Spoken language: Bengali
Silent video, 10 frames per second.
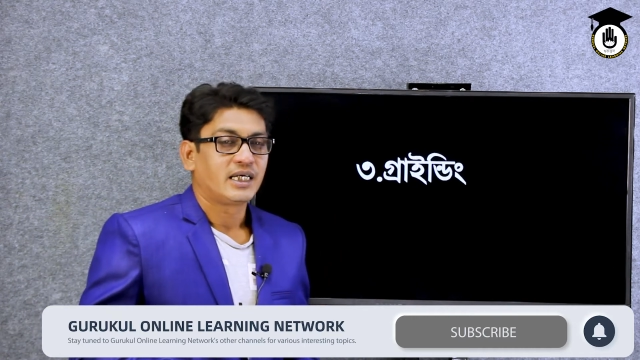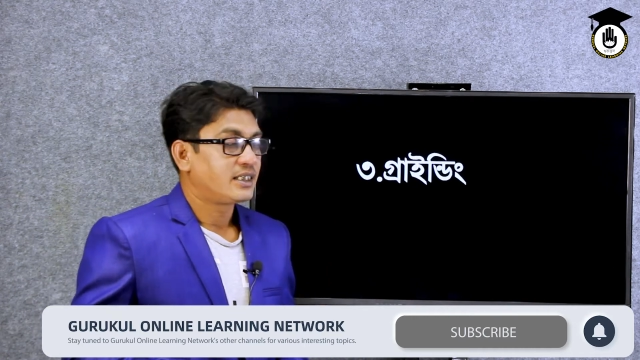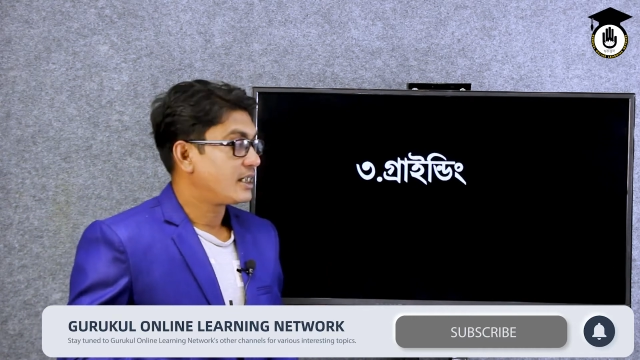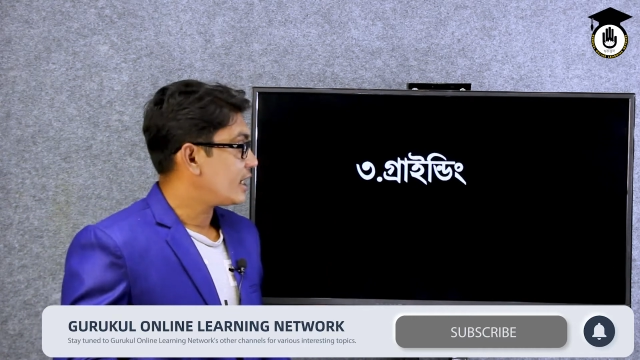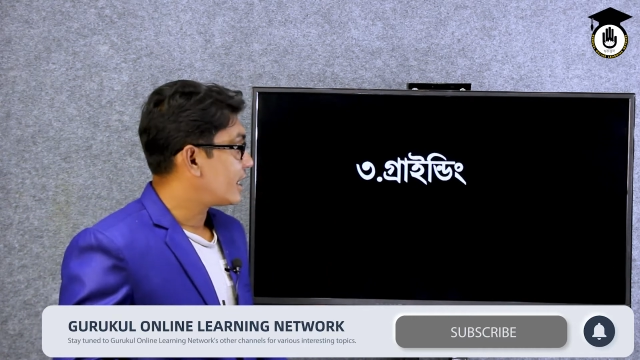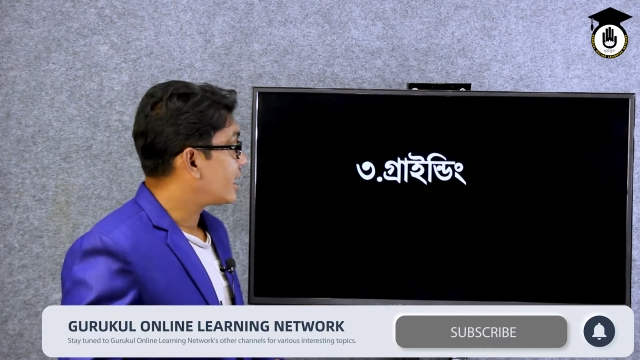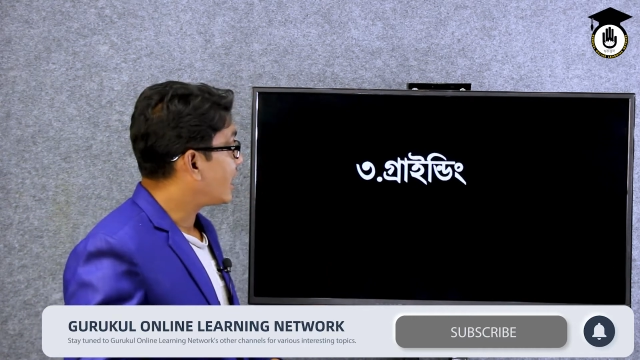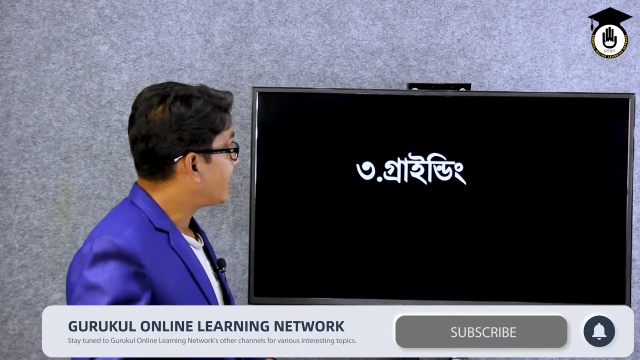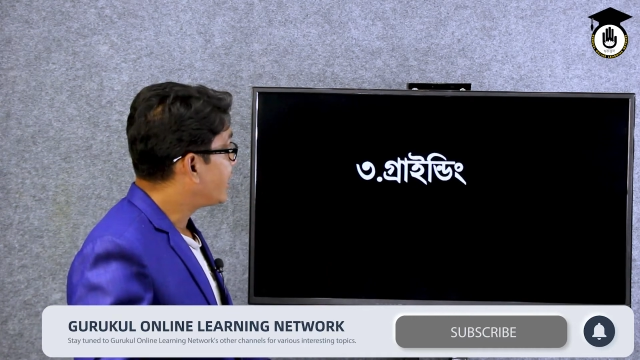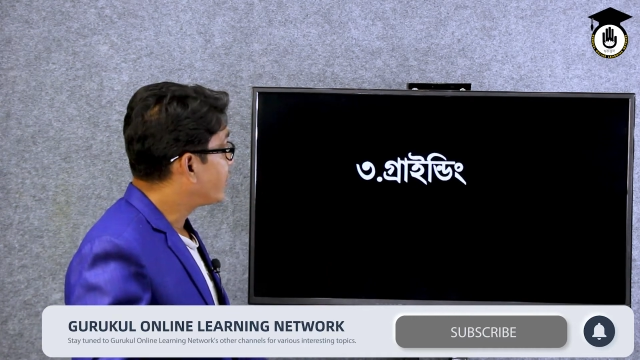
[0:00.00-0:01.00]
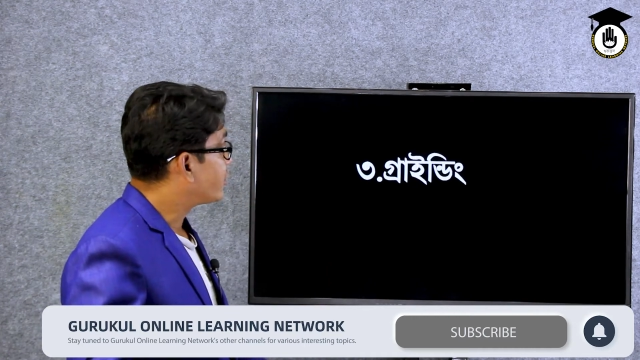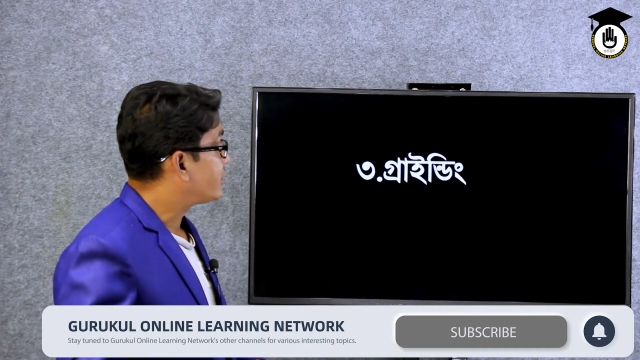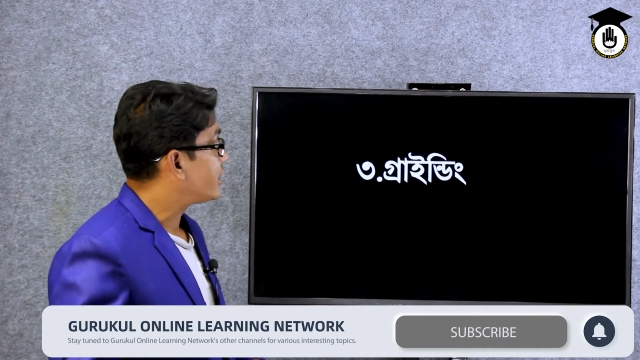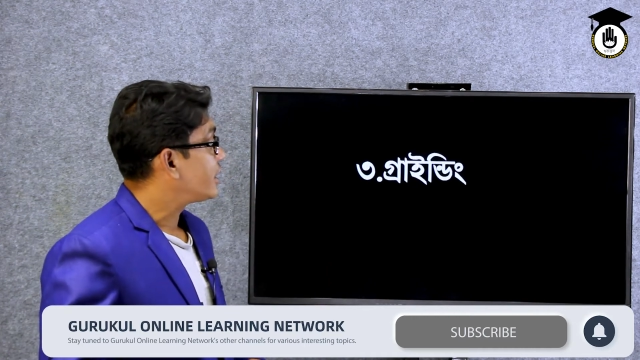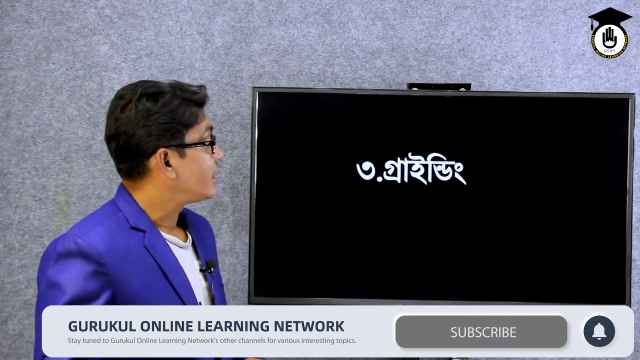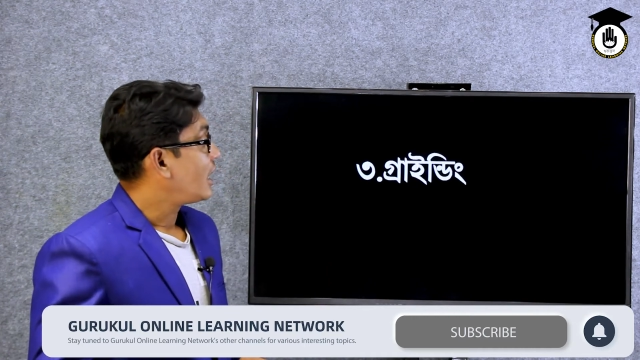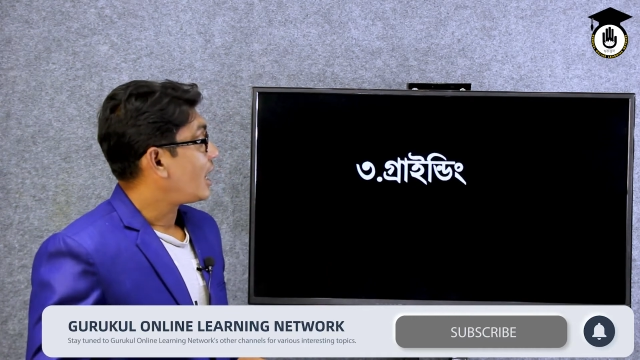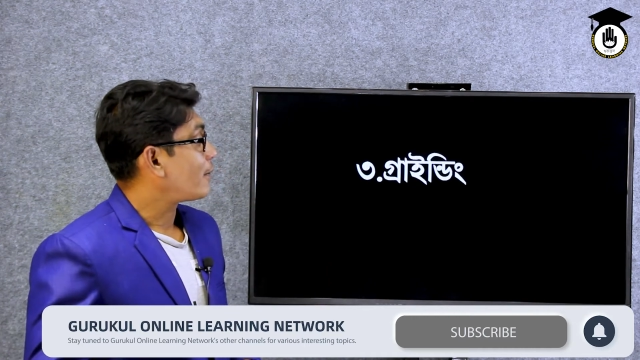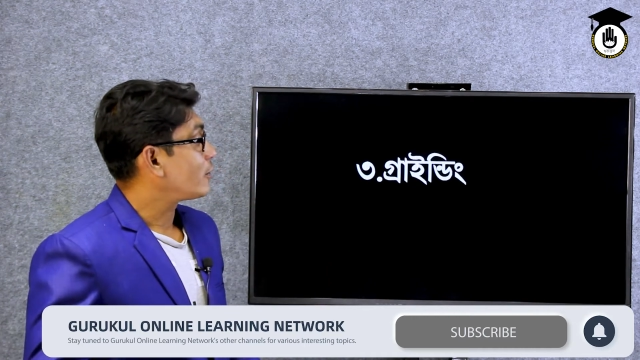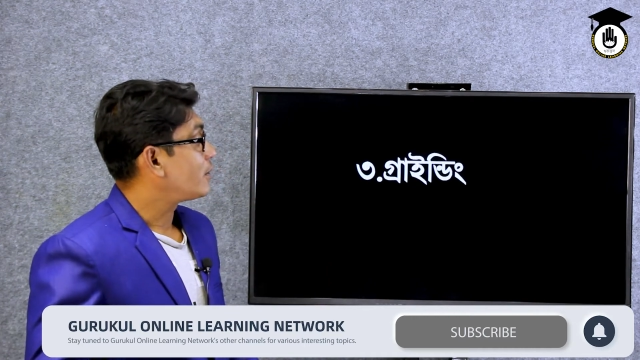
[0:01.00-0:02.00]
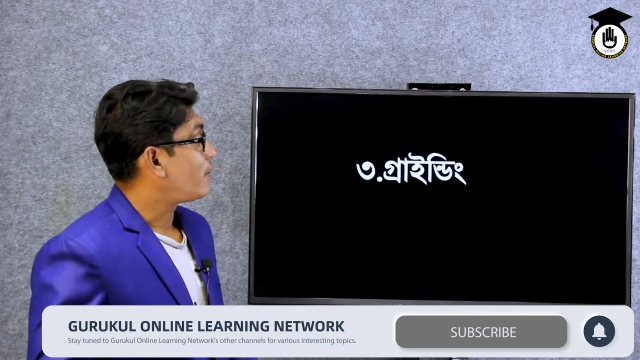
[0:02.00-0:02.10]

যে গ্রাইন্ডিং হচ্ছে আমরা যদি